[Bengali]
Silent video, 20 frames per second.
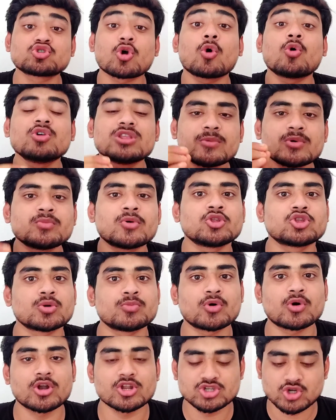মানুষ কখন
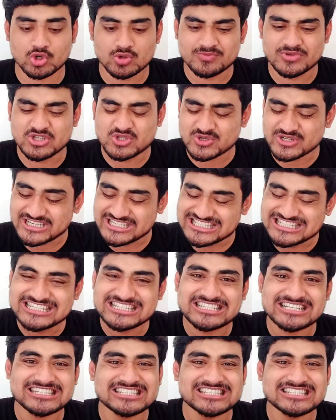এমন মন্তব্য করে যখন ভিতরে